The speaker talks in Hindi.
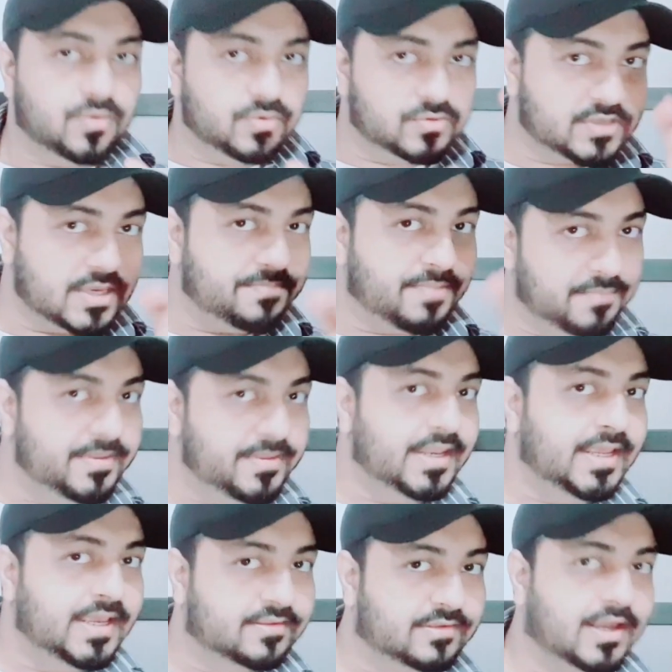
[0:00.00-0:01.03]
उसकी भाभी
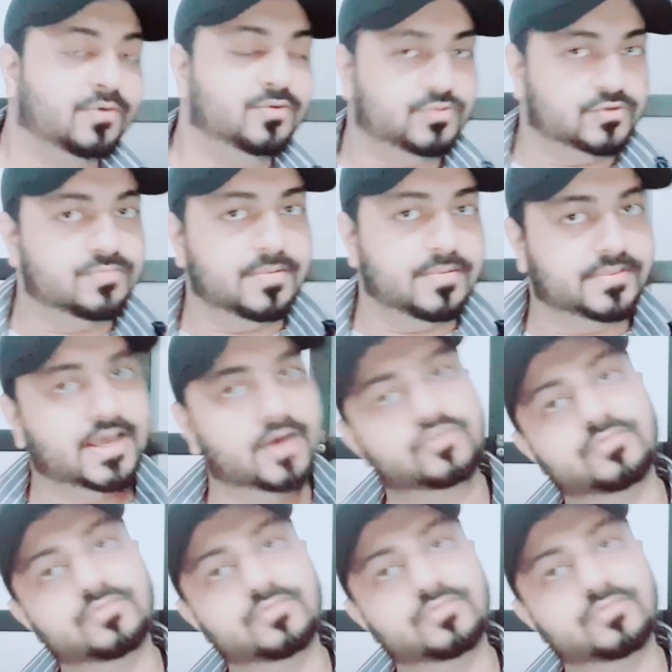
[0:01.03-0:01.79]
ने ये सारा कुछ उसमें बताया